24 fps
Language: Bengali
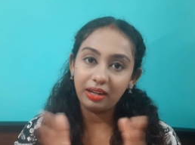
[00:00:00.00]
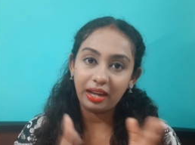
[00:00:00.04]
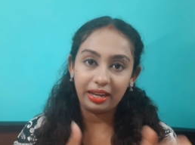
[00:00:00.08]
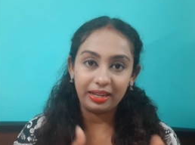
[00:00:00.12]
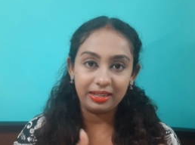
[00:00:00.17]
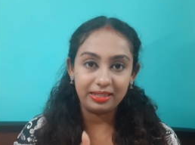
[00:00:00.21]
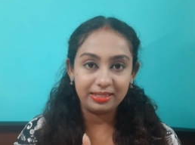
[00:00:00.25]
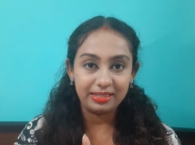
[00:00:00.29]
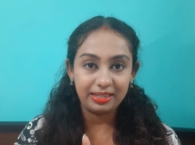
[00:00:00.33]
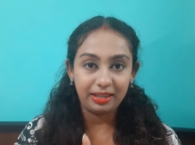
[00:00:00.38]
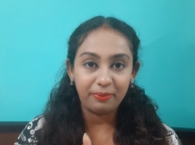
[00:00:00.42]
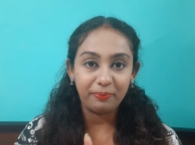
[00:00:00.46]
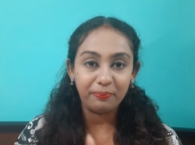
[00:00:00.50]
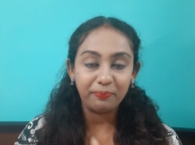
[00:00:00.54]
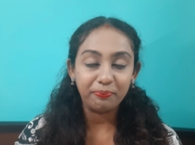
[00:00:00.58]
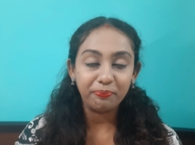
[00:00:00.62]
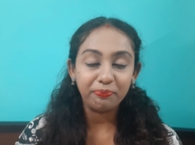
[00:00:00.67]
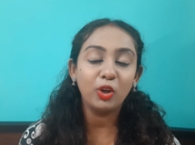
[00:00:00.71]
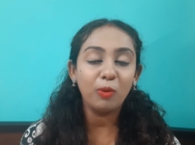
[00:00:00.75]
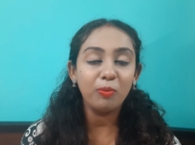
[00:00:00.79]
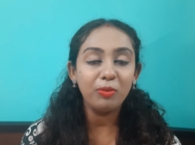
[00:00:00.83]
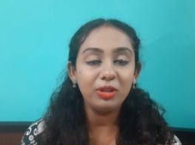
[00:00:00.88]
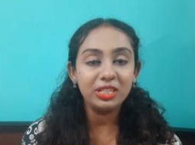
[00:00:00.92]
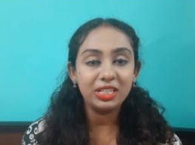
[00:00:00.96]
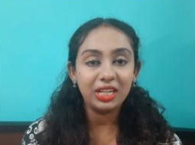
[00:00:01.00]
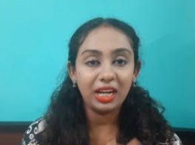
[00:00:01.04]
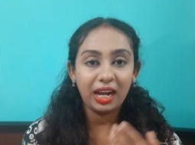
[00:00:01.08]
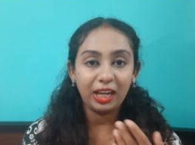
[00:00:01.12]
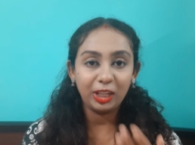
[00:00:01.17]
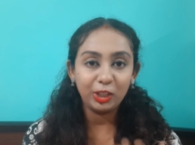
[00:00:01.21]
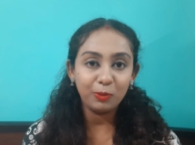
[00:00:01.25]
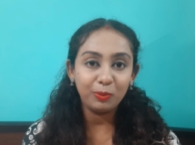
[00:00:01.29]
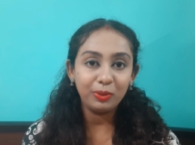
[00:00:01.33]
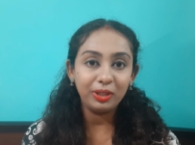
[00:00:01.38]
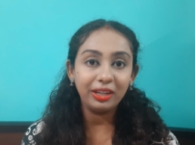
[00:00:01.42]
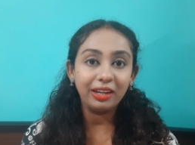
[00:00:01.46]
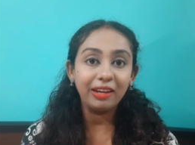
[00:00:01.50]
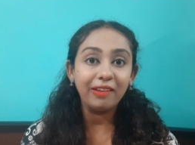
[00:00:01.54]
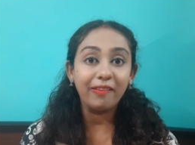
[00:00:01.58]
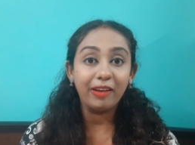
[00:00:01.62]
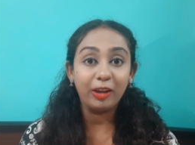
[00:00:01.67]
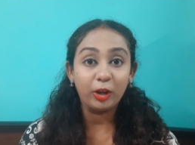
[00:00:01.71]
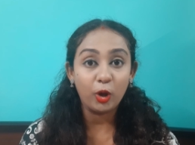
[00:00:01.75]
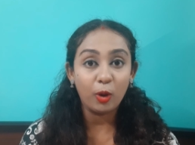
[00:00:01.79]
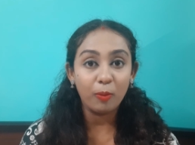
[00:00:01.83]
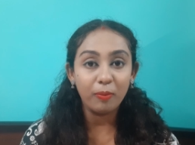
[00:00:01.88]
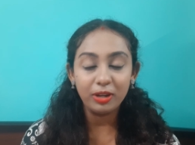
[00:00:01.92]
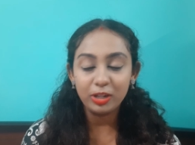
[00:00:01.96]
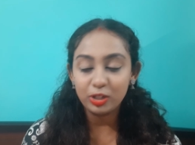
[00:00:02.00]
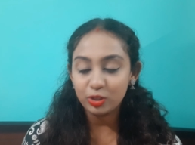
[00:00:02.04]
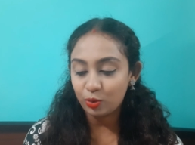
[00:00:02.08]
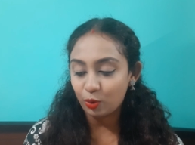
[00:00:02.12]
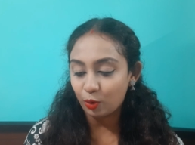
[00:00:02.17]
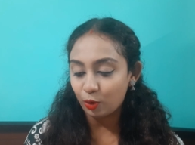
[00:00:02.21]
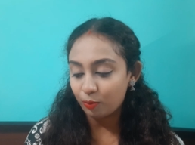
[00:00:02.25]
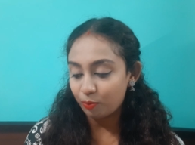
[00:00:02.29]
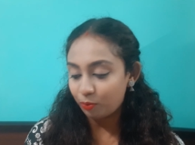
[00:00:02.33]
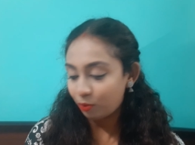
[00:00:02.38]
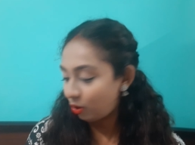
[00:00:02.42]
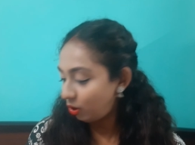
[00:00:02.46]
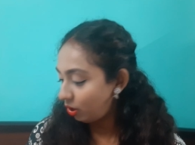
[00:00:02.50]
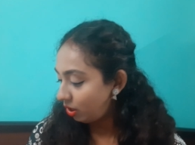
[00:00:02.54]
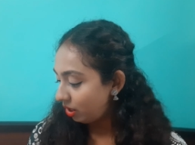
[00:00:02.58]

নাইট টাইম আমি সেক্ষেত্রে তোমাদেরকে রেকমেন্ড করব